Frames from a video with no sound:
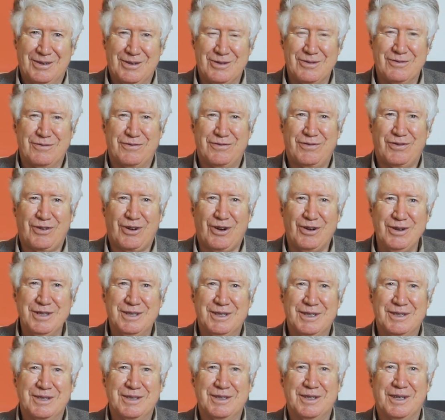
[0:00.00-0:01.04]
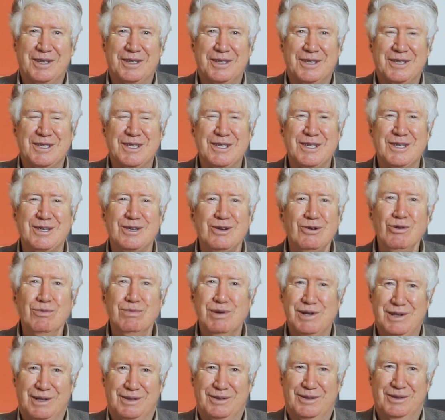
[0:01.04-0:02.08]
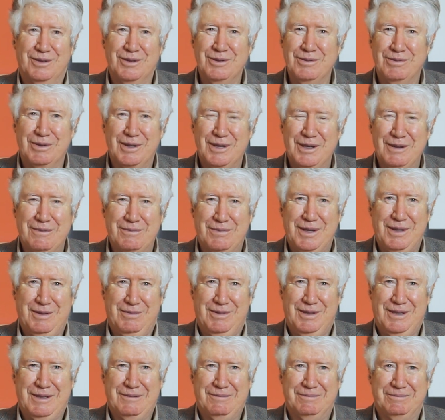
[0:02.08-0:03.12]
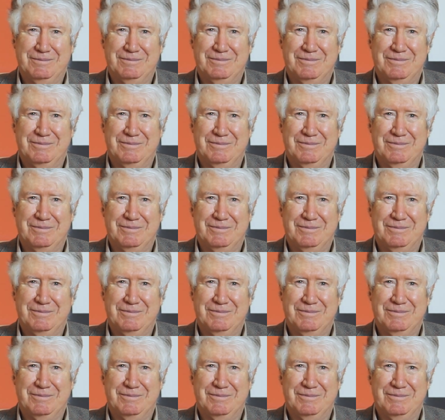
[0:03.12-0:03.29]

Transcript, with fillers: und freute sich jubelnd über ihr Baby.